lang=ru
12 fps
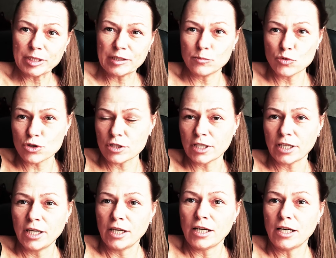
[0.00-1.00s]
потому
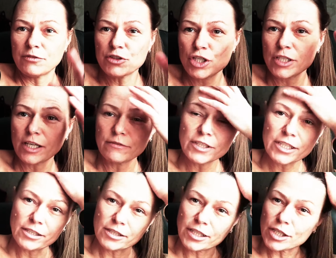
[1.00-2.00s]
что овчинка
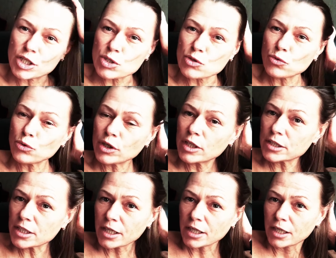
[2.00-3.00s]
выделки не
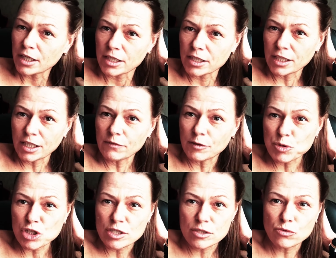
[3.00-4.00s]
стоит. И
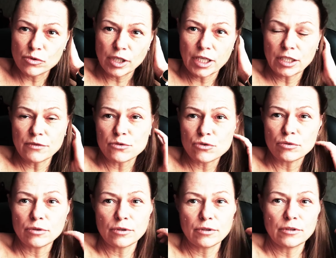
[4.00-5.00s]
вообще столько это
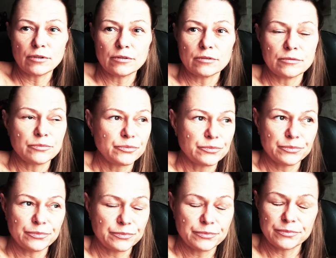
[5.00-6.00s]
все
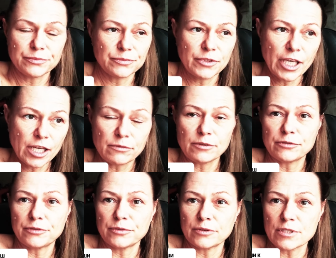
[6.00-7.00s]
нервов
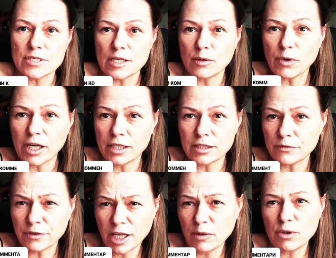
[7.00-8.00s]
занимает и
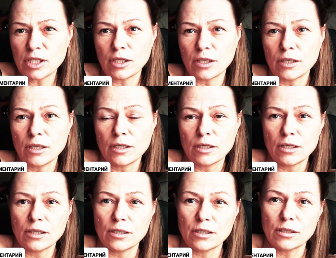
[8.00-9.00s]
времени,
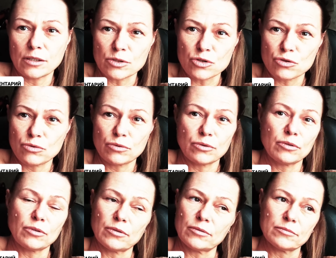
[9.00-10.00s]
а,
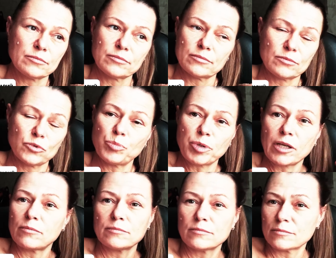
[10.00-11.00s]
что ну
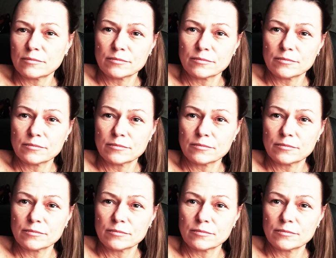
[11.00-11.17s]
прям